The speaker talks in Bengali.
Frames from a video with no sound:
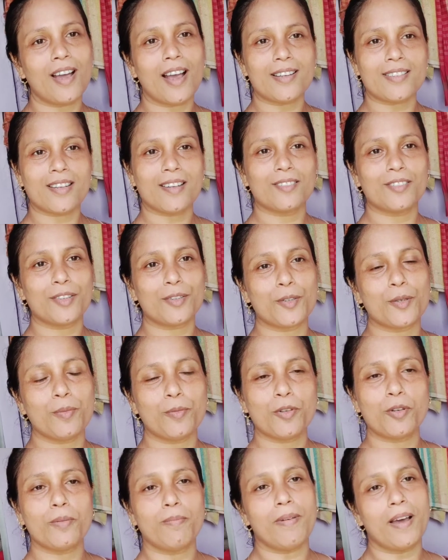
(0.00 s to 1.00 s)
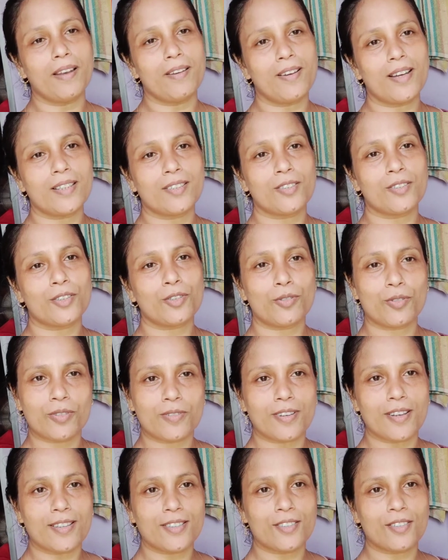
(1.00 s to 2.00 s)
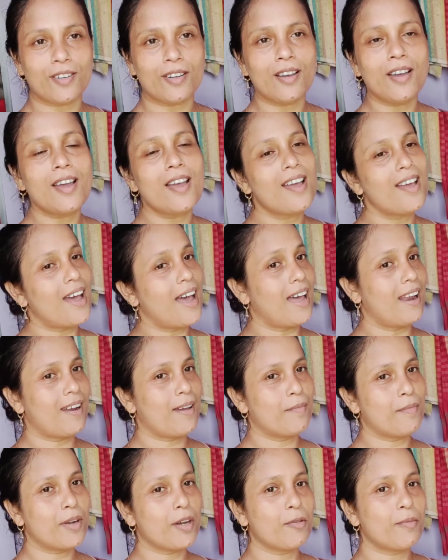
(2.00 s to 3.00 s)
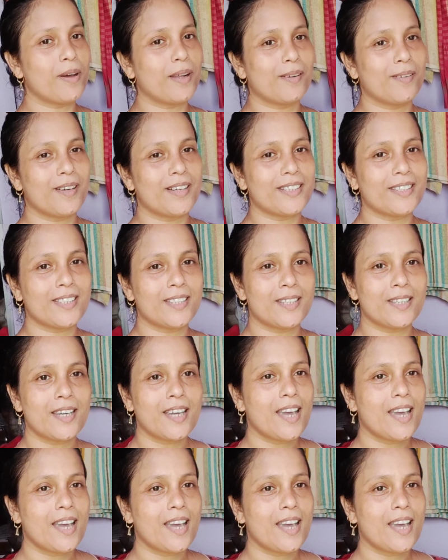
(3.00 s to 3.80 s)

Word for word: আশা করি খুব খুব ভালো আছো সুস্থ আছো আর আমরাও ভালো আছি